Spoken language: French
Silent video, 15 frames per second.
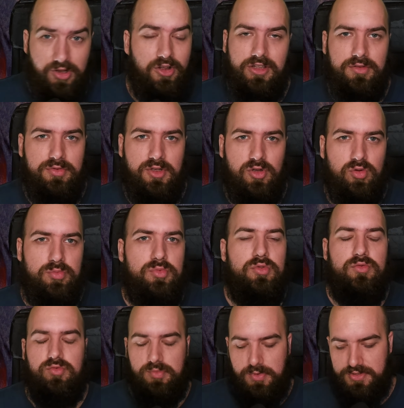En effet, le boon,
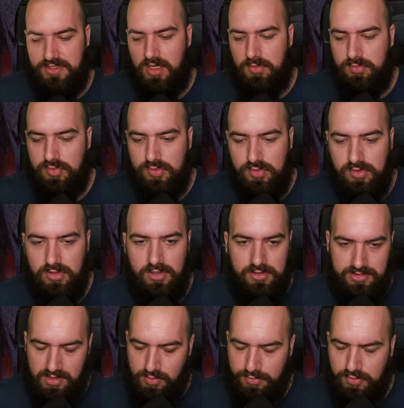vous posez un boon,
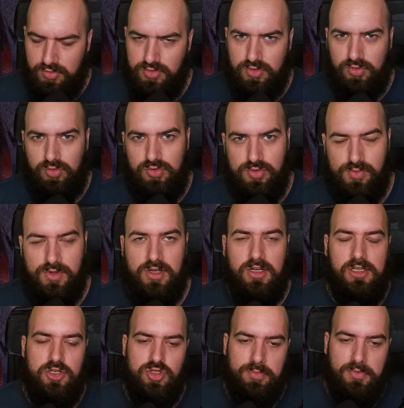ça vous fait une zone de soin,
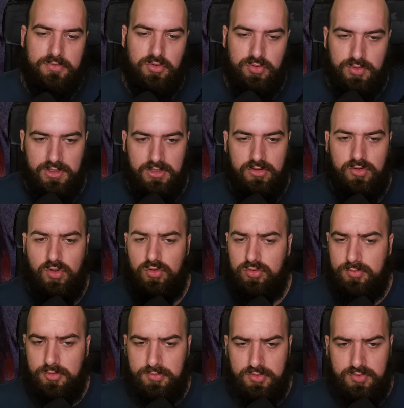les gens peuvent se soigner dedans, tout
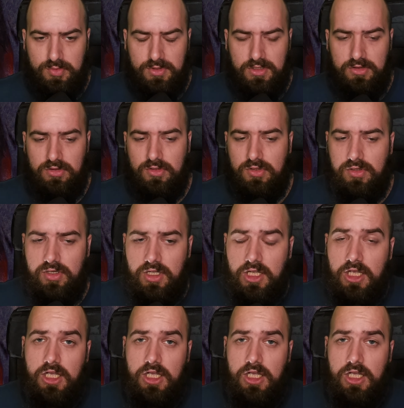le monde peut se soigner dedans,